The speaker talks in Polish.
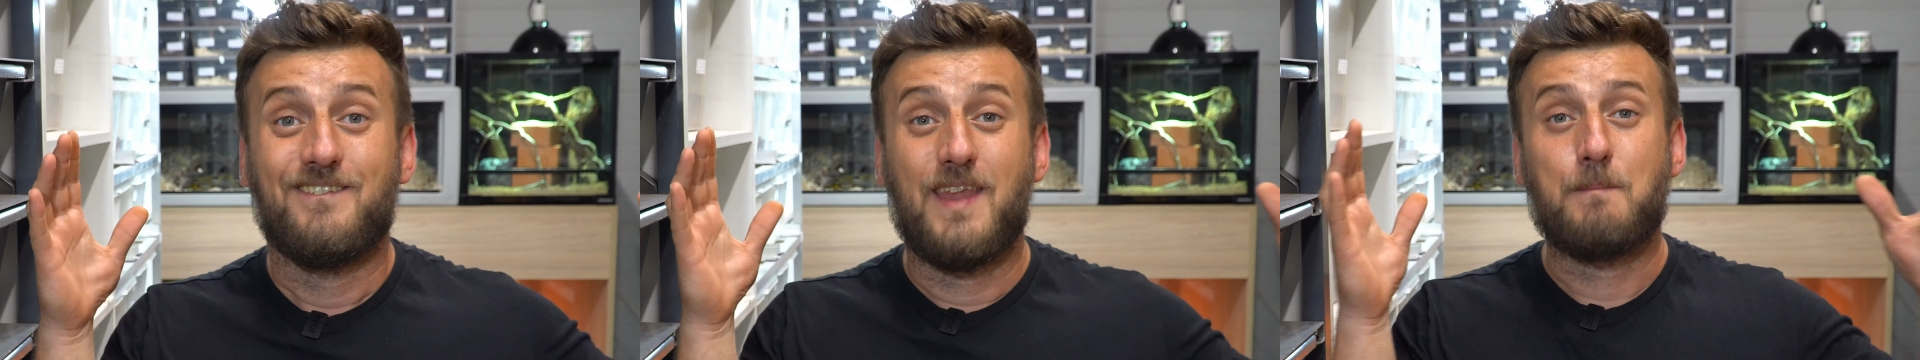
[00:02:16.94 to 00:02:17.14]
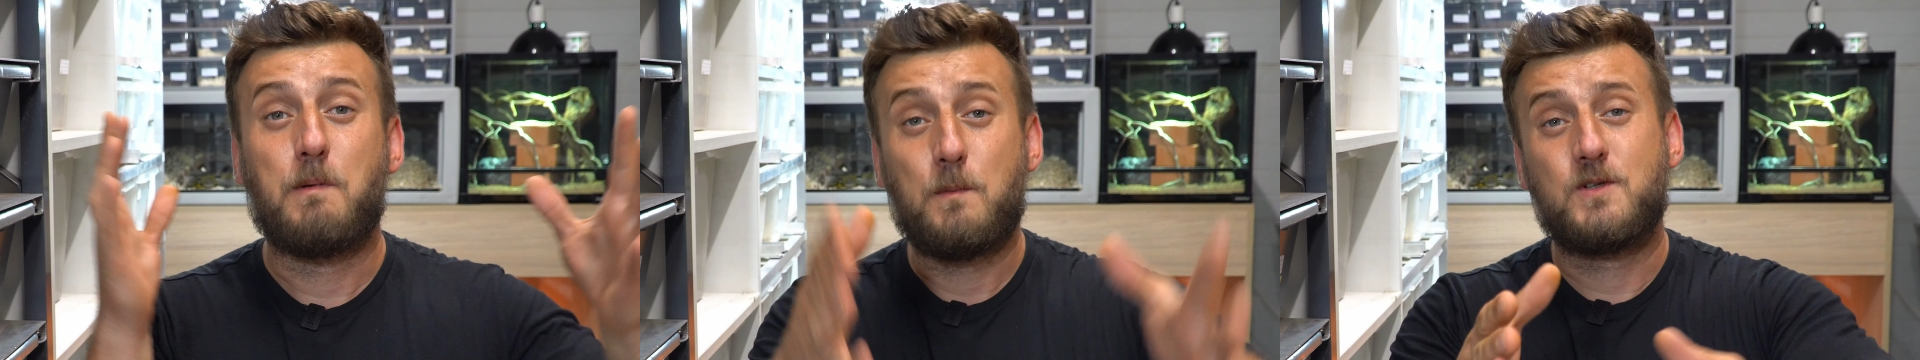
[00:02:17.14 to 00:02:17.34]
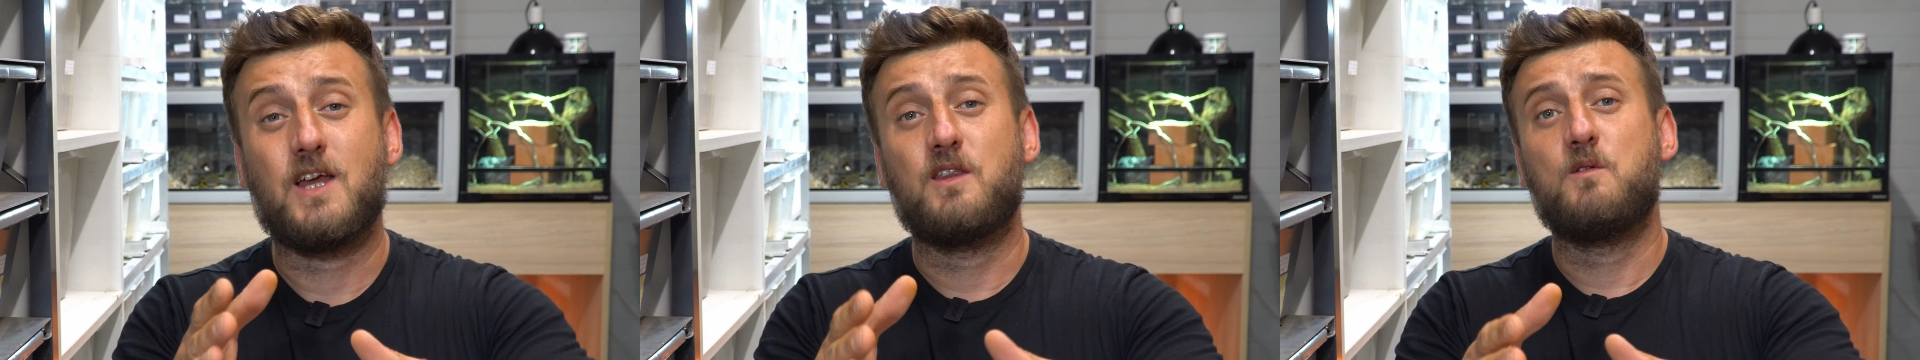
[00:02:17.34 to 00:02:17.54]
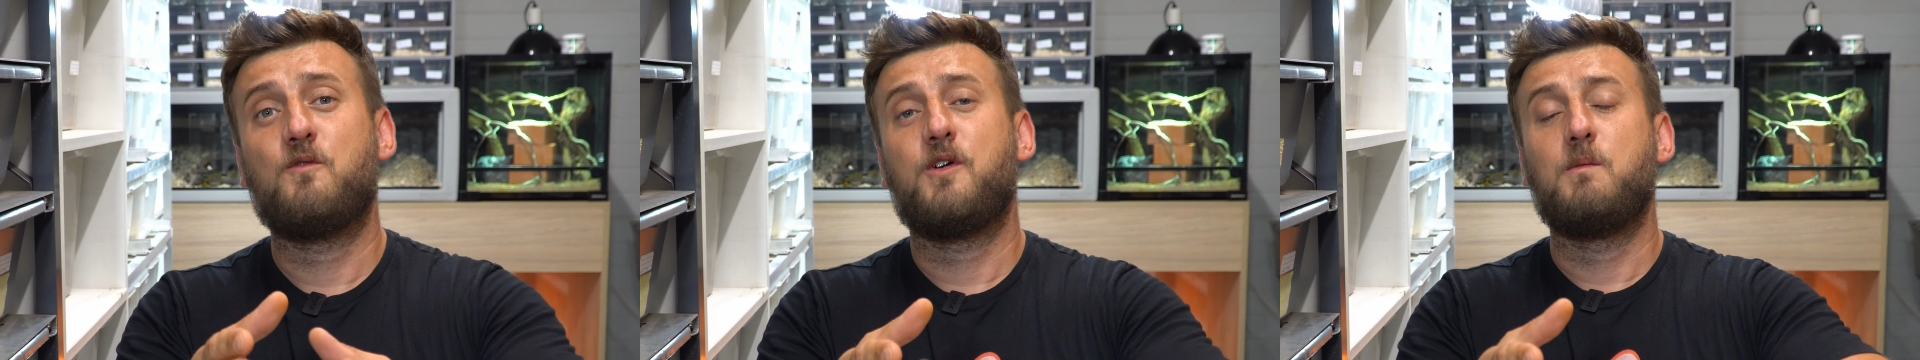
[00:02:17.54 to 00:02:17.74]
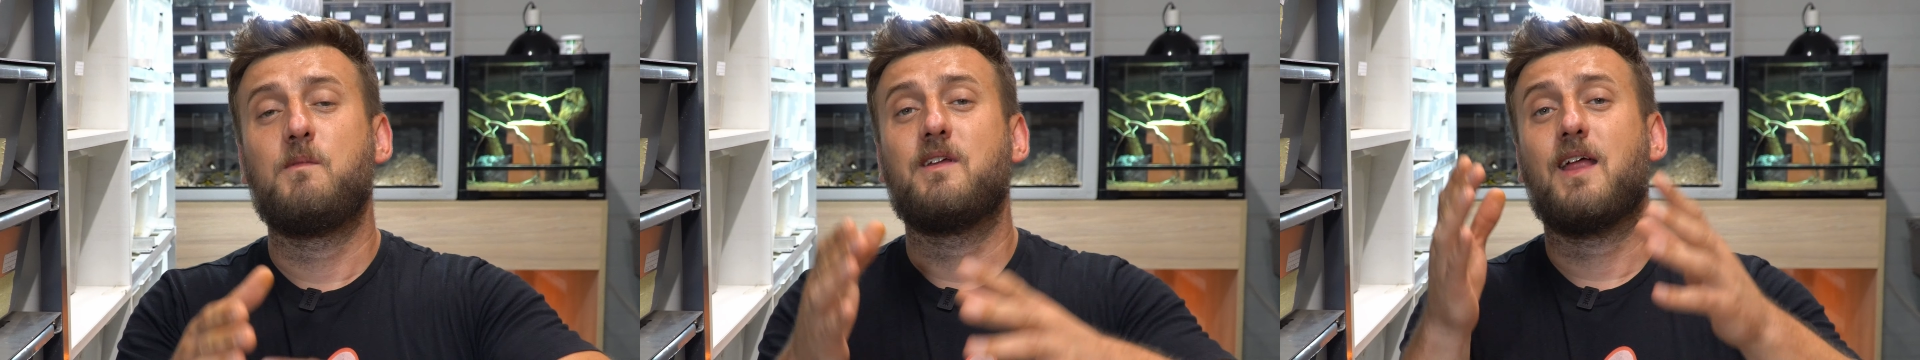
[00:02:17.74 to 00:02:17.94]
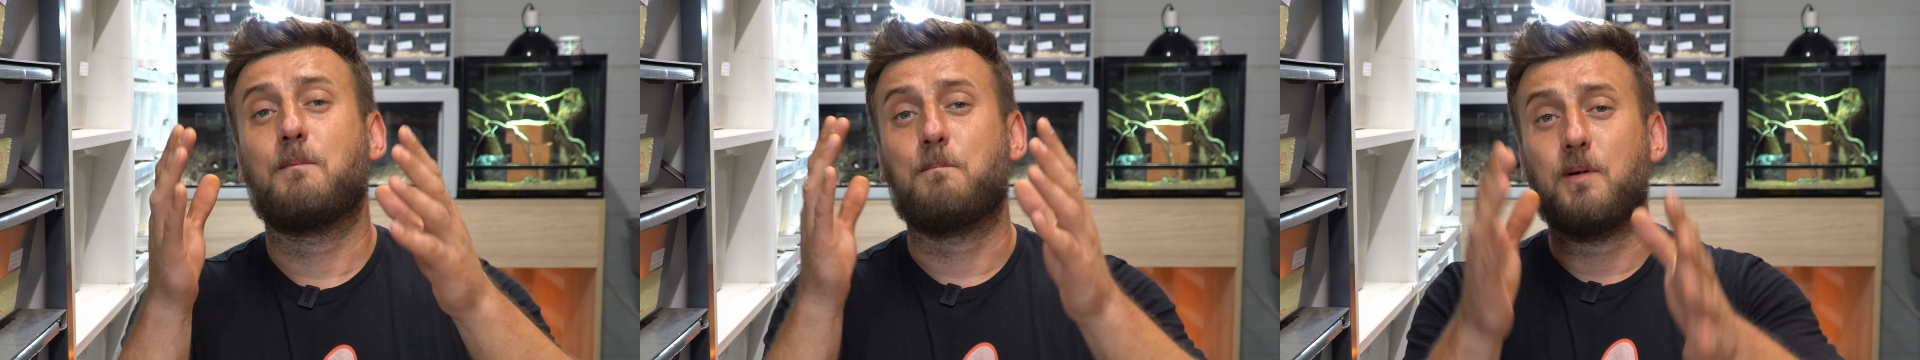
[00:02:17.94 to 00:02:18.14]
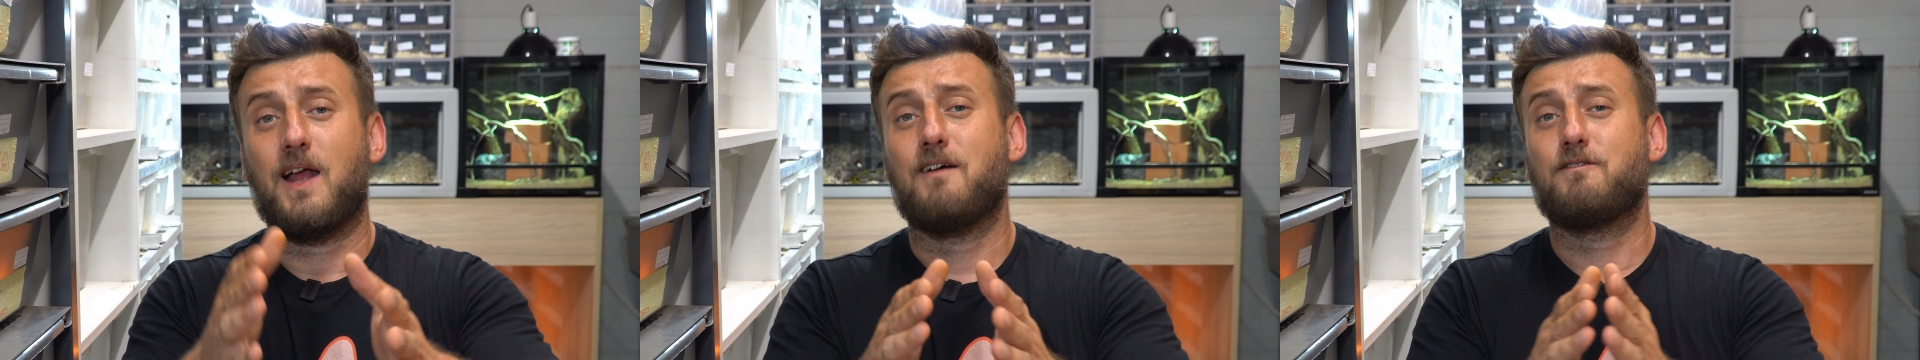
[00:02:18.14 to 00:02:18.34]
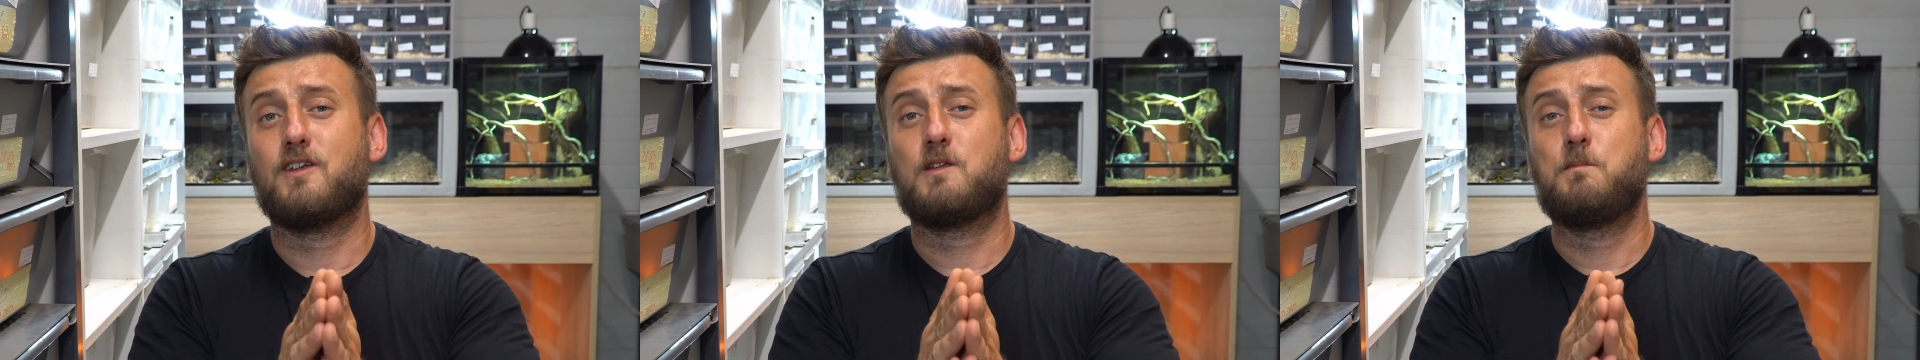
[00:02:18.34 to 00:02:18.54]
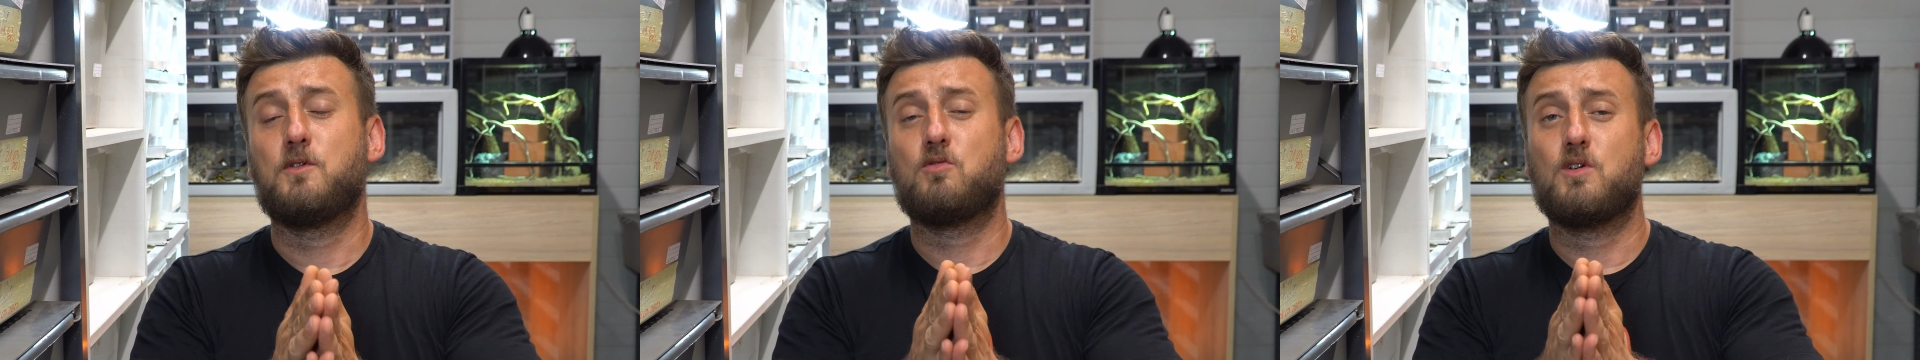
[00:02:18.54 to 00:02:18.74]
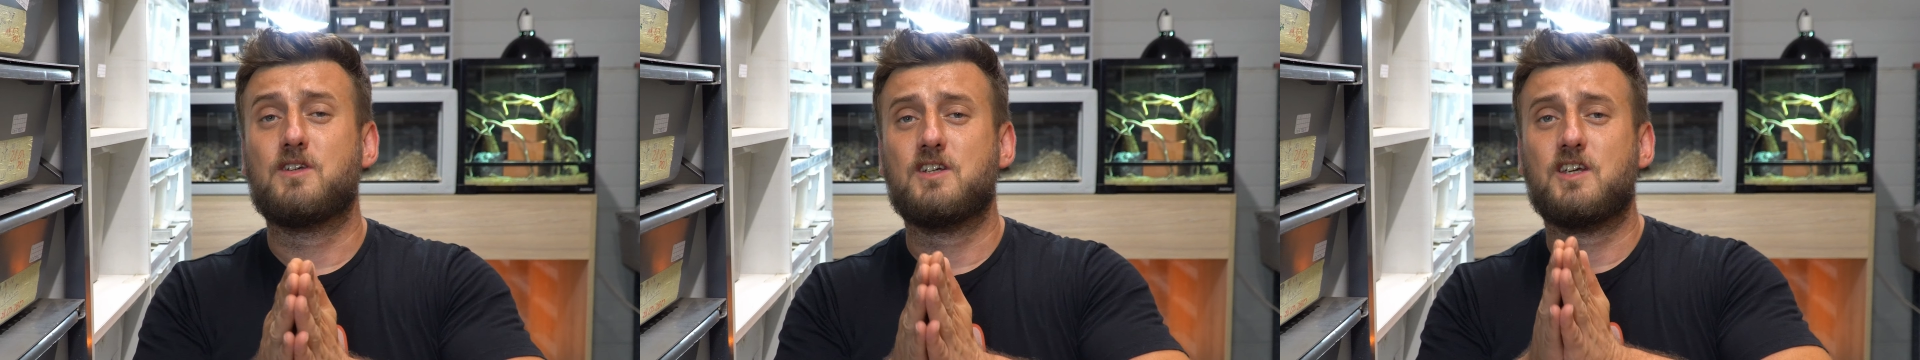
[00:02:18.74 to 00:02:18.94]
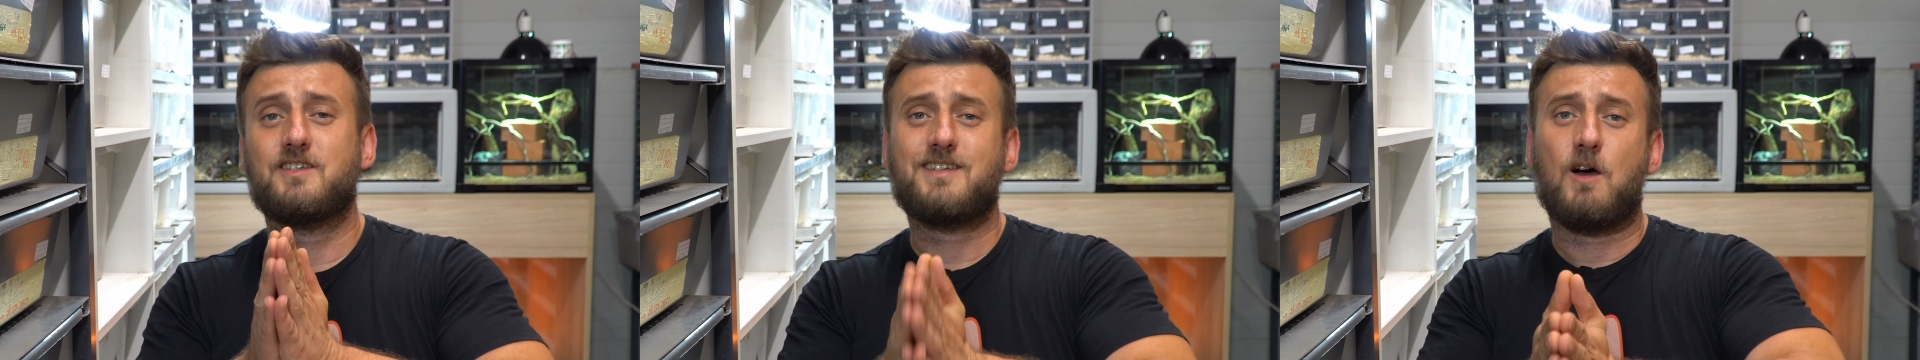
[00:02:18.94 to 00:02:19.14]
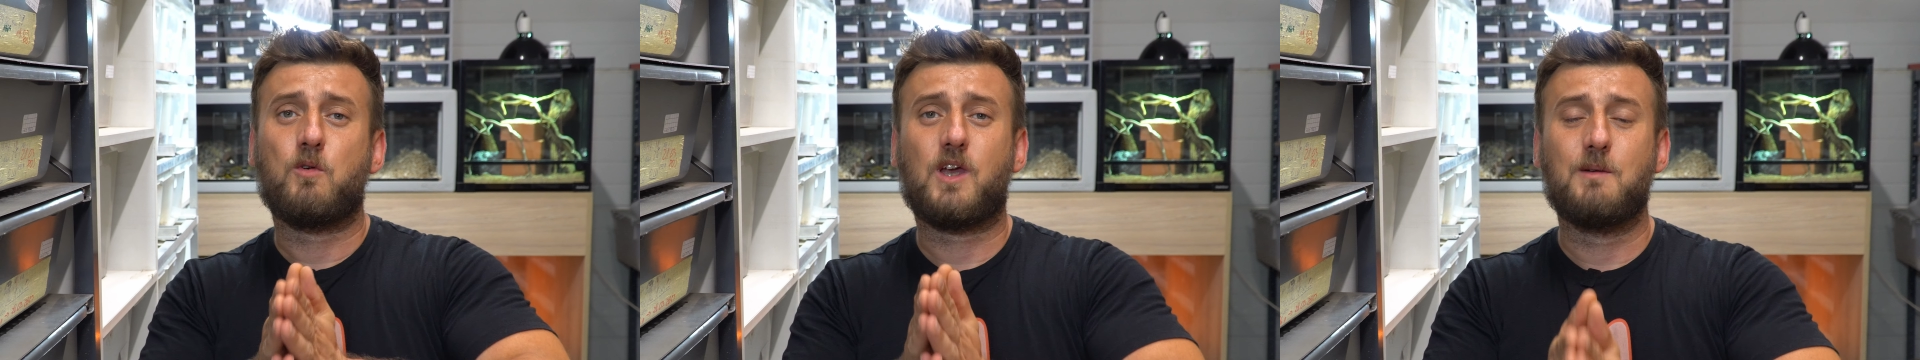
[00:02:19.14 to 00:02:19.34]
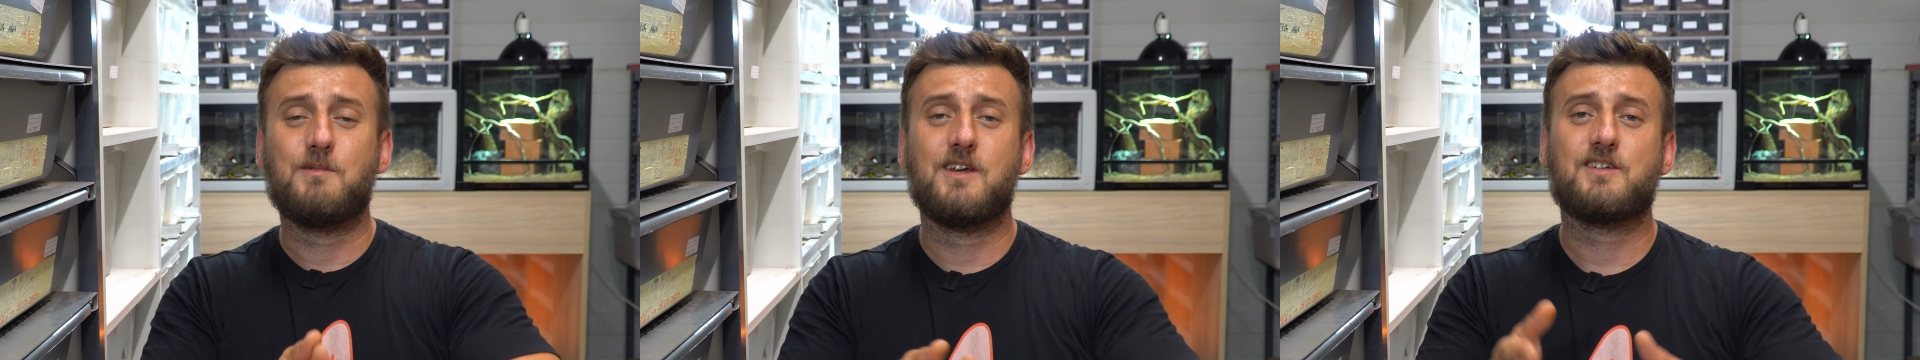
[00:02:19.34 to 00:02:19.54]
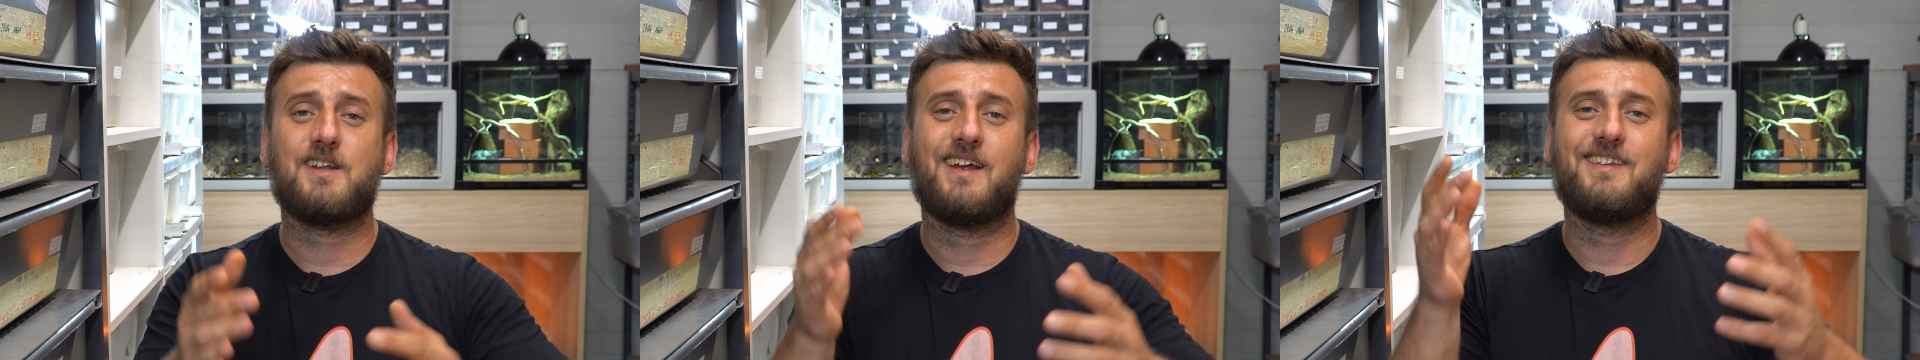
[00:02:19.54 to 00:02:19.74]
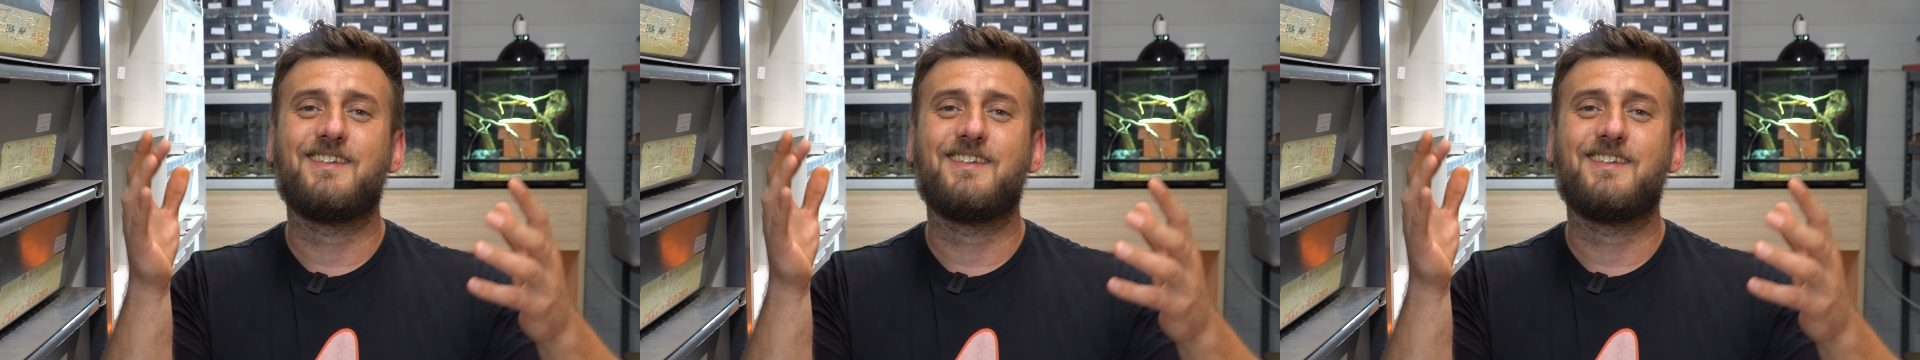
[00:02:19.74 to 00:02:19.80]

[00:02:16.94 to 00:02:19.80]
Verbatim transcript: Na poprzednim filmie naprawdę spisujecie się całkiem nieźle,